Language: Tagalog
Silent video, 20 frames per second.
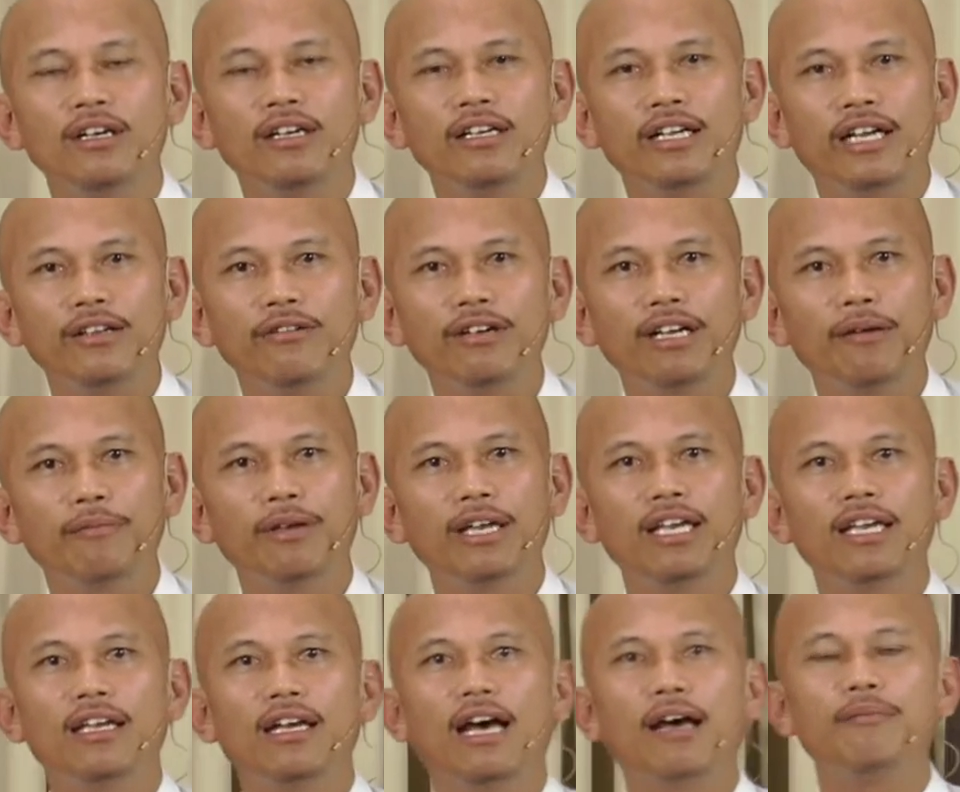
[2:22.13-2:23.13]
Ngayong
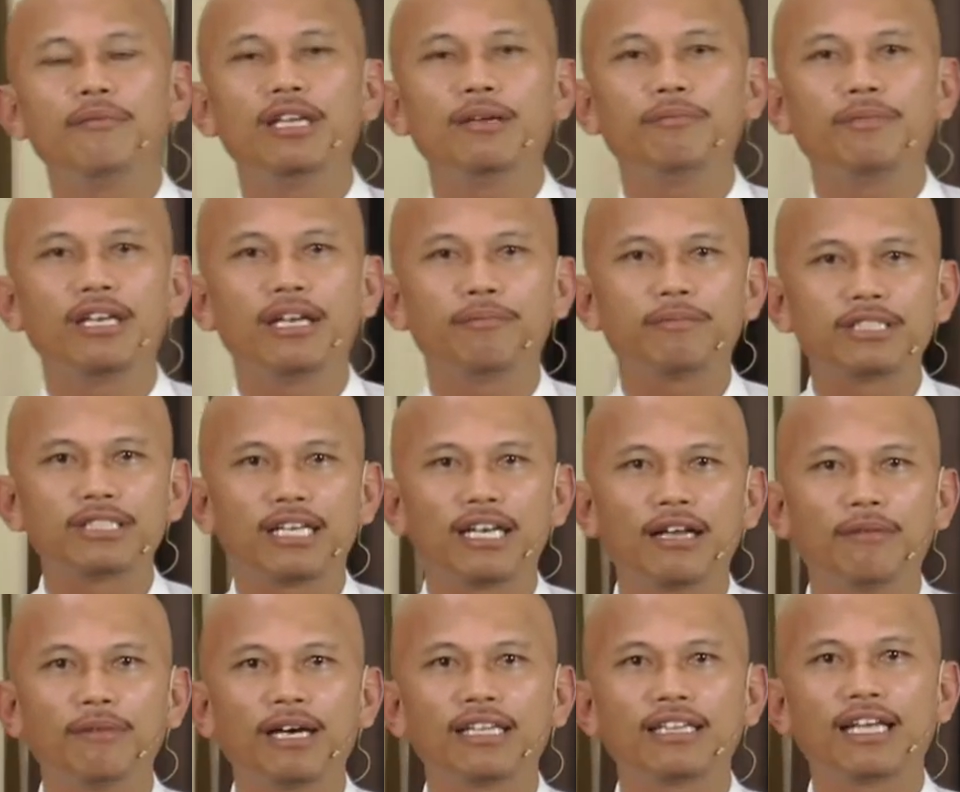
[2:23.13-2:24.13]
gabi, aming
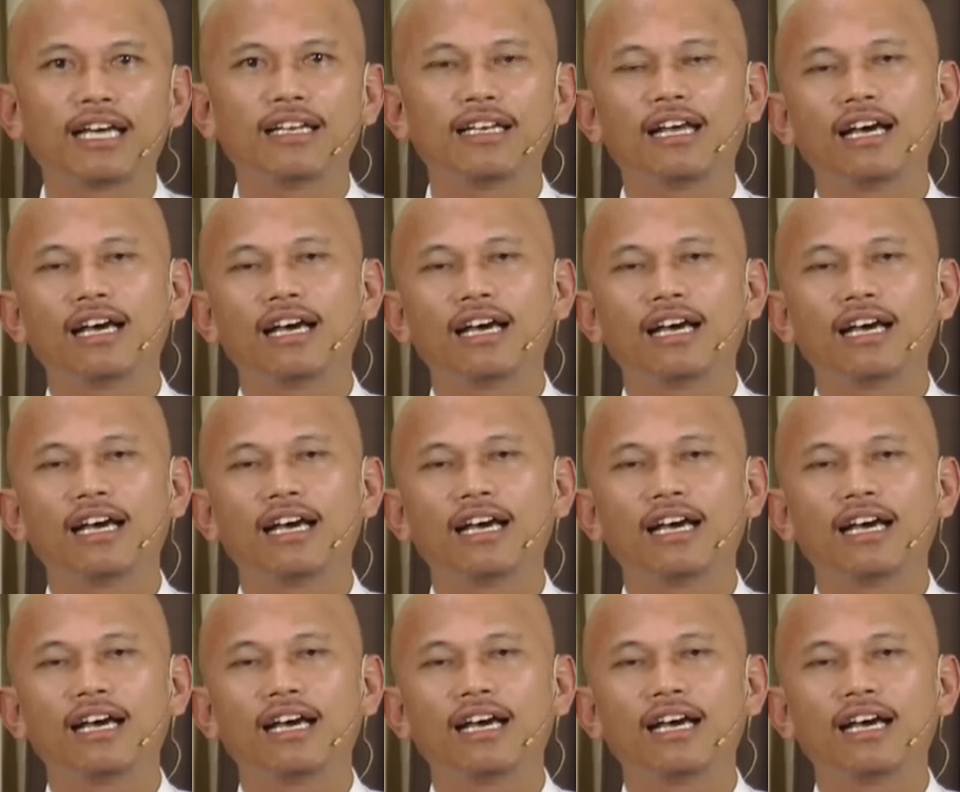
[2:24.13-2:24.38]
pinapasalamatan